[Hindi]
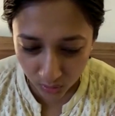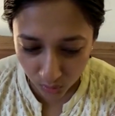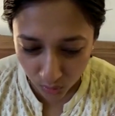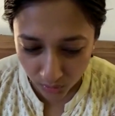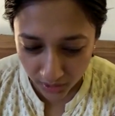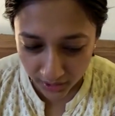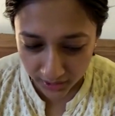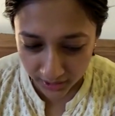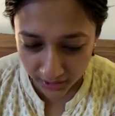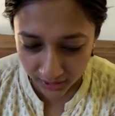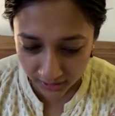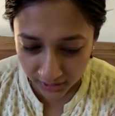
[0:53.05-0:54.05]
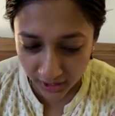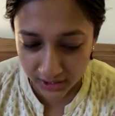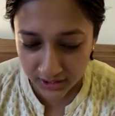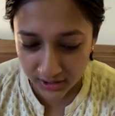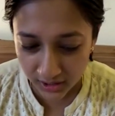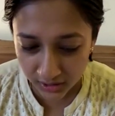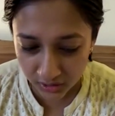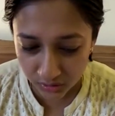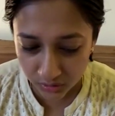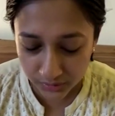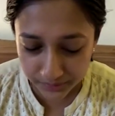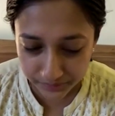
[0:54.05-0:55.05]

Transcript: हुआ है अट्ठाईस तारीख को